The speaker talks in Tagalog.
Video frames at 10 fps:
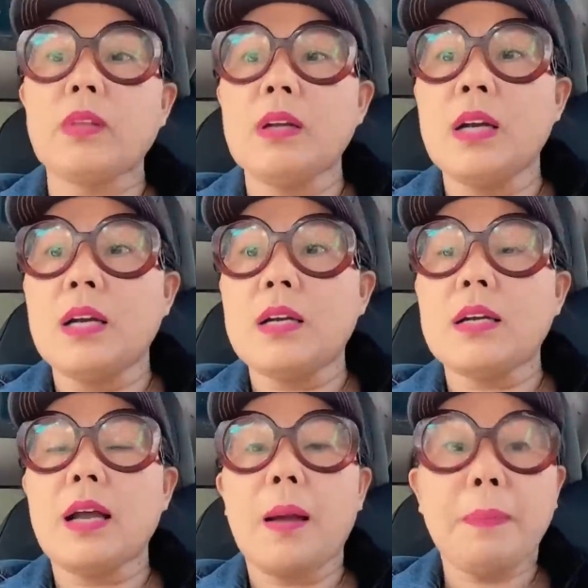
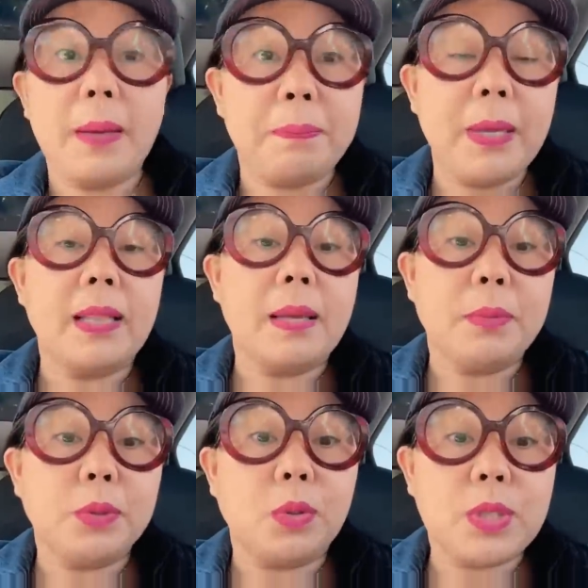uh, ang pagpili
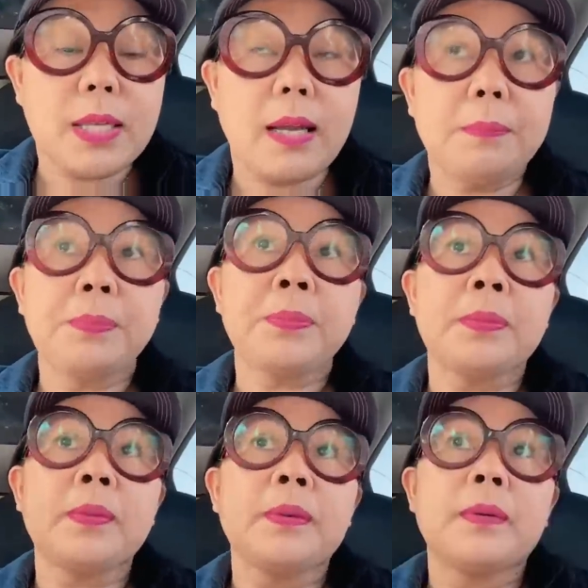mo doon sa
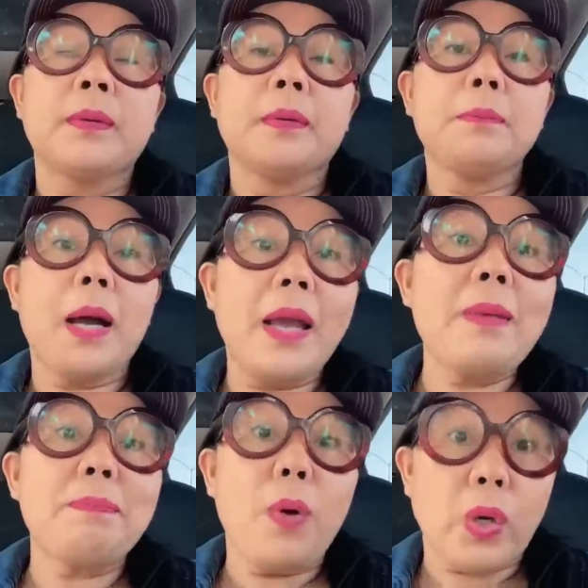
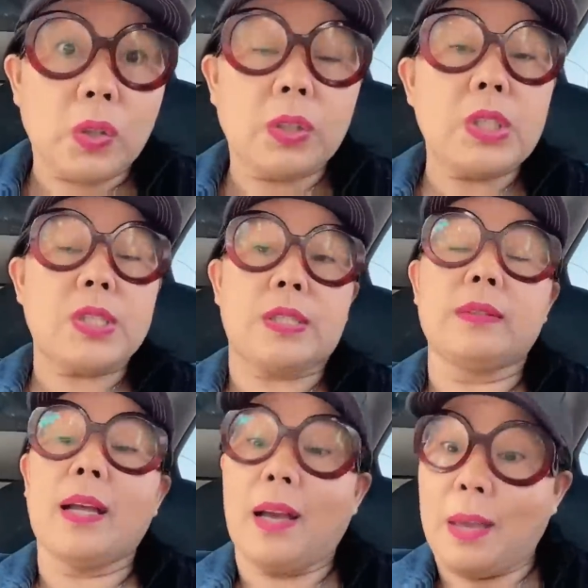mga importers
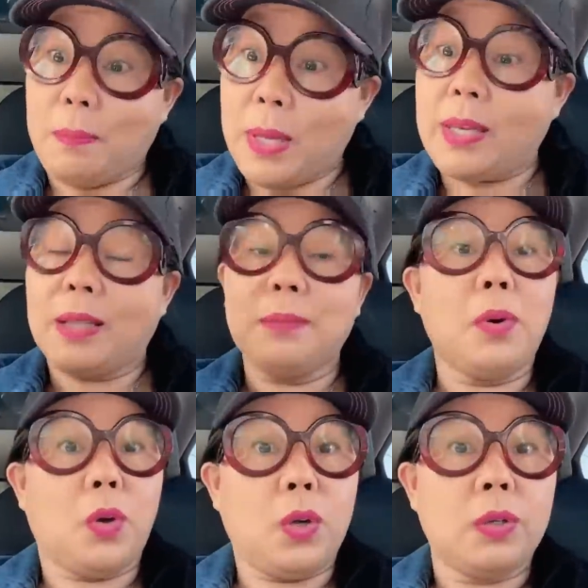na kaibigan
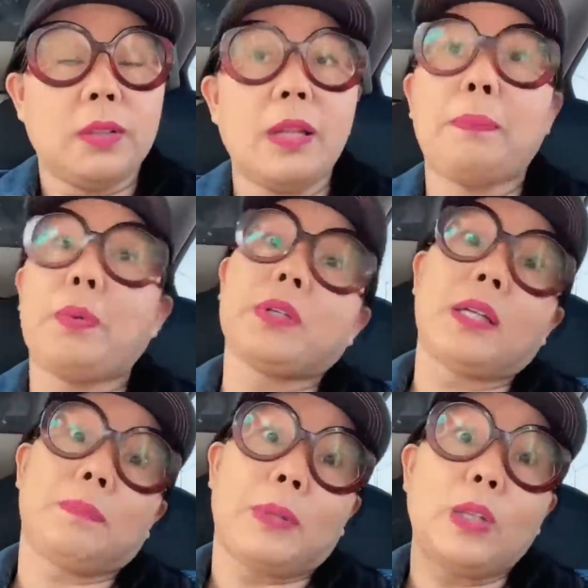mo na
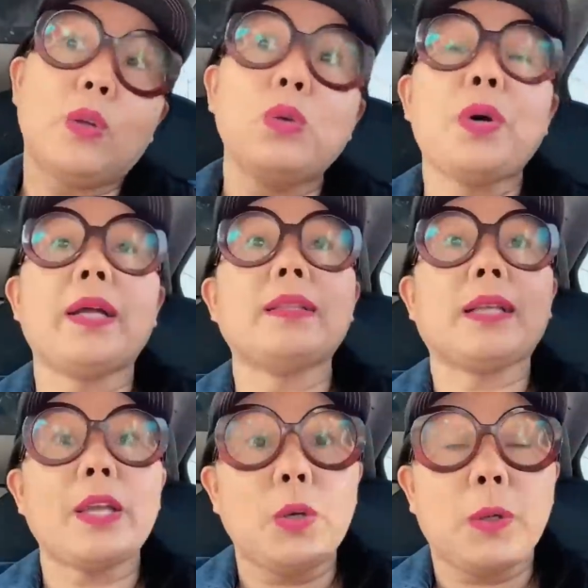porket tinulungan
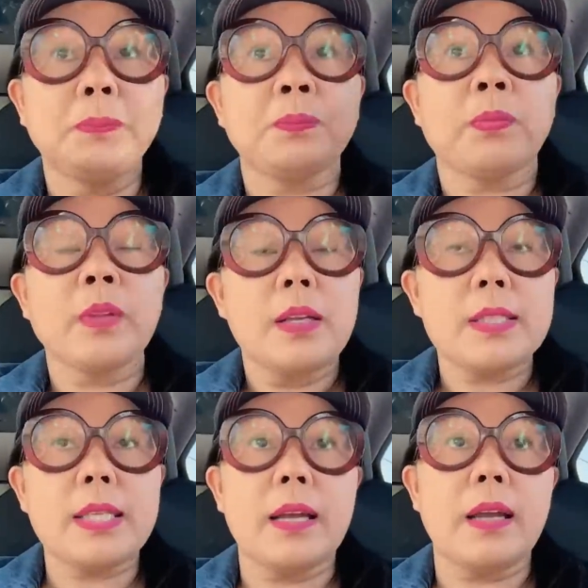kayo
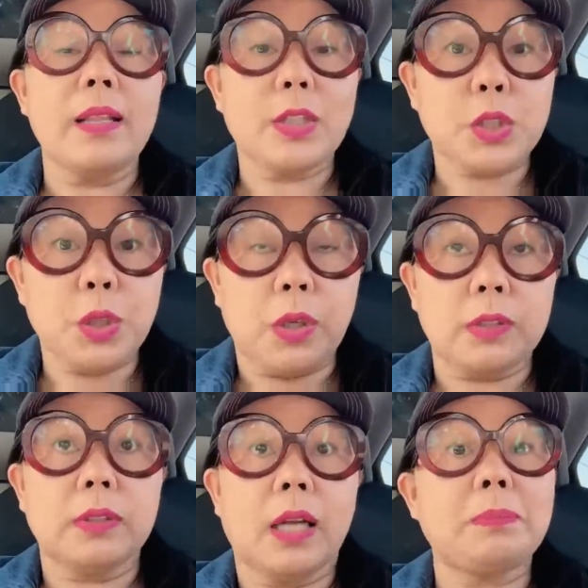sa
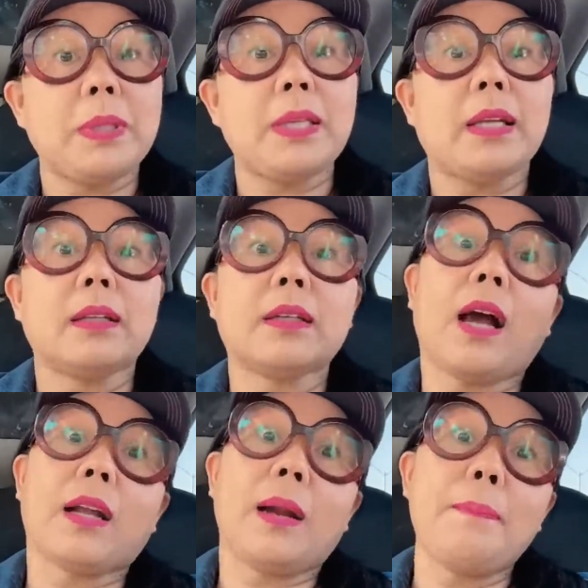eleksyon at binigyan ng
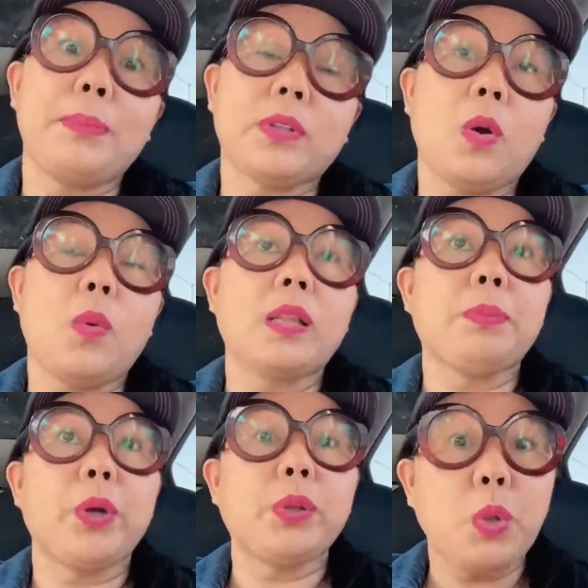kakarampot na
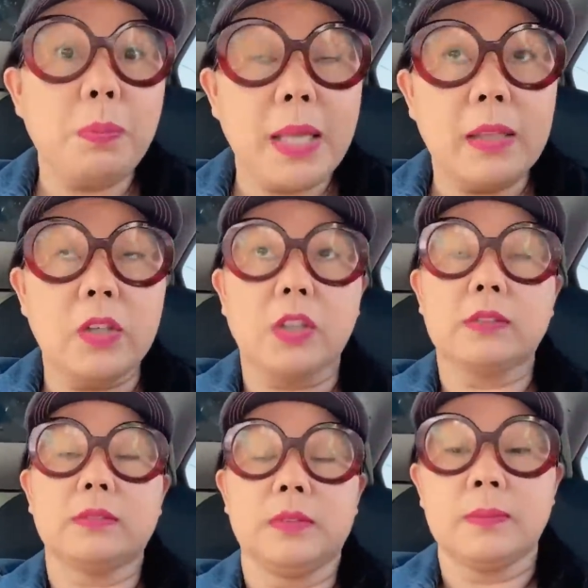1.2
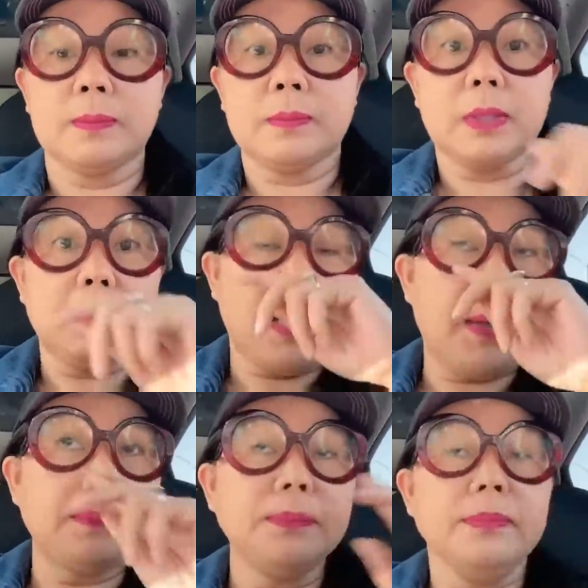million, di ba?